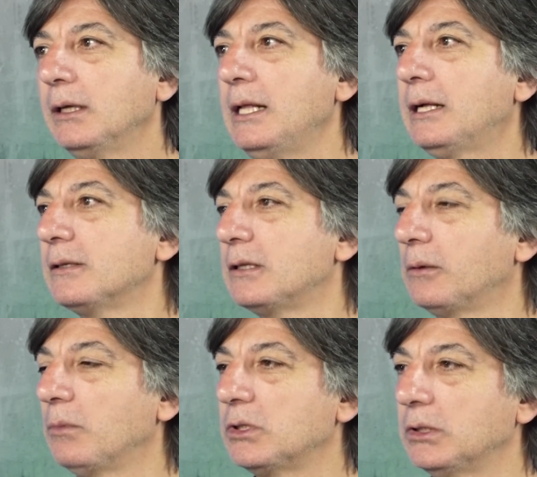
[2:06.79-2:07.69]
ilk
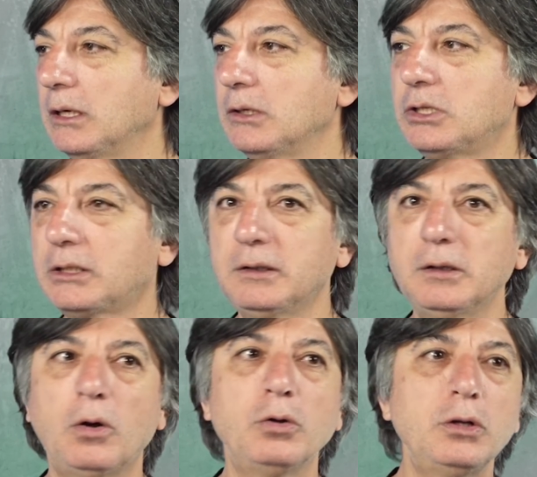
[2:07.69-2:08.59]
hazırlık maçına çıktı.
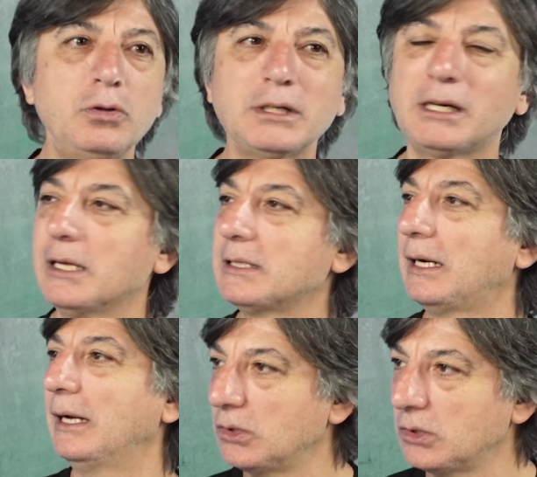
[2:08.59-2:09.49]
Ondan önce
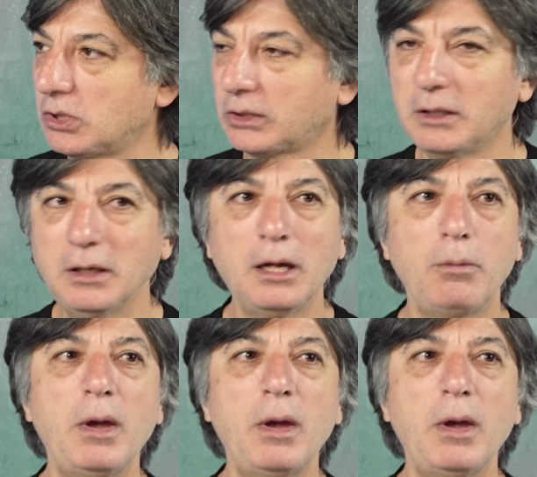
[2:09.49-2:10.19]
Galatasaray çıktı.